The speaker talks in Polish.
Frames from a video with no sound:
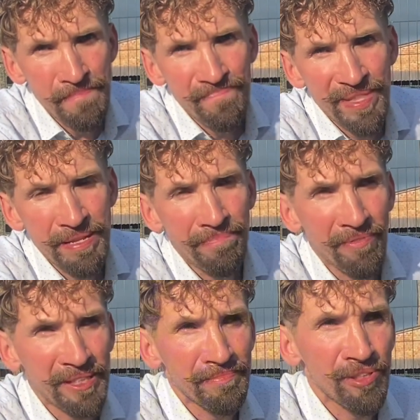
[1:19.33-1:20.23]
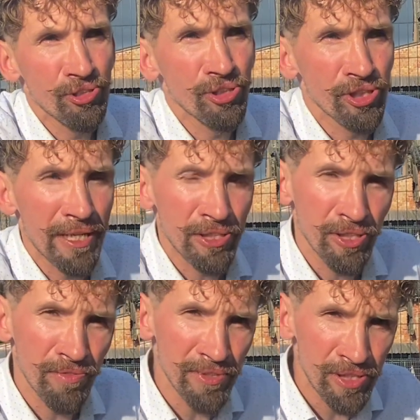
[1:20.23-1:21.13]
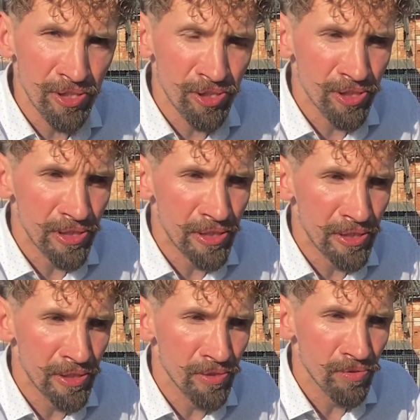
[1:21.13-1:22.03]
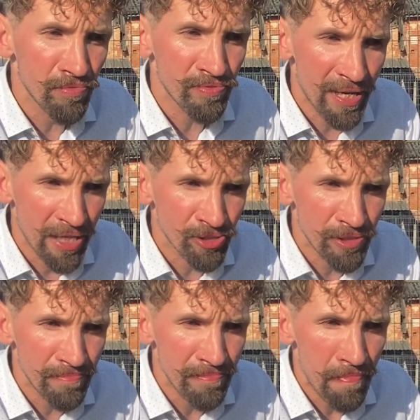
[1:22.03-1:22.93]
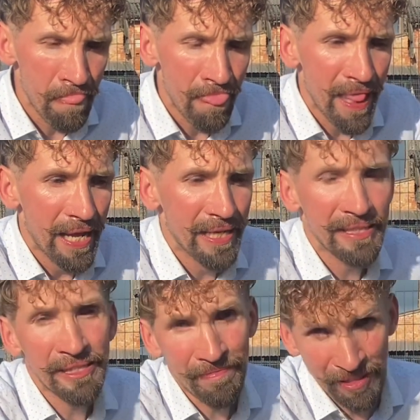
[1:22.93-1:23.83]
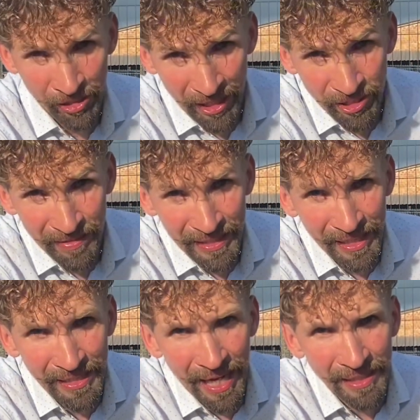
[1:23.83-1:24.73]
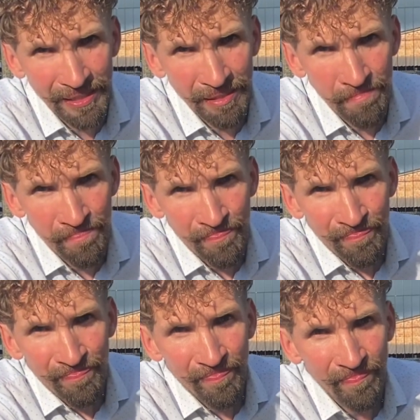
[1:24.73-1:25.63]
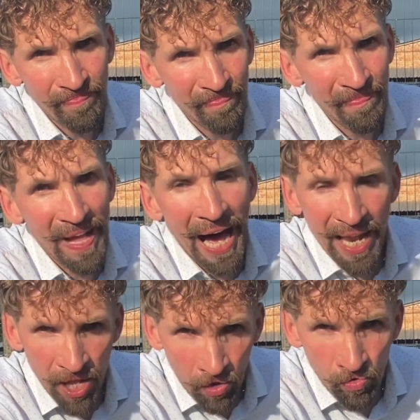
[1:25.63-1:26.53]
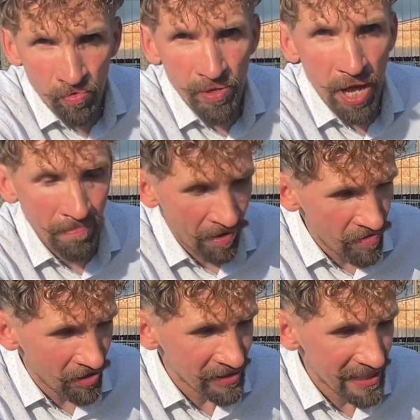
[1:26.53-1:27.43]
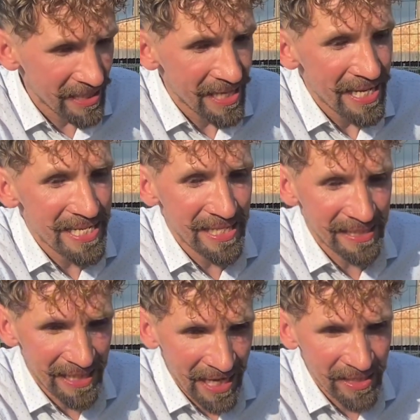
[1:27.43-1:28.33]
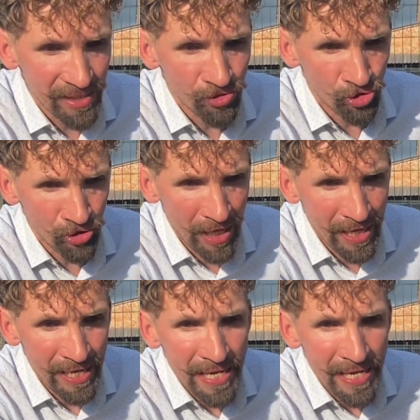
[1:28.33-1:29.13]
i powiedzmy, czyli trzeba się dowiedzieć y, w każdym inspektoracie weterynarii, Mm, ale ogólny obowiązek jest taki, że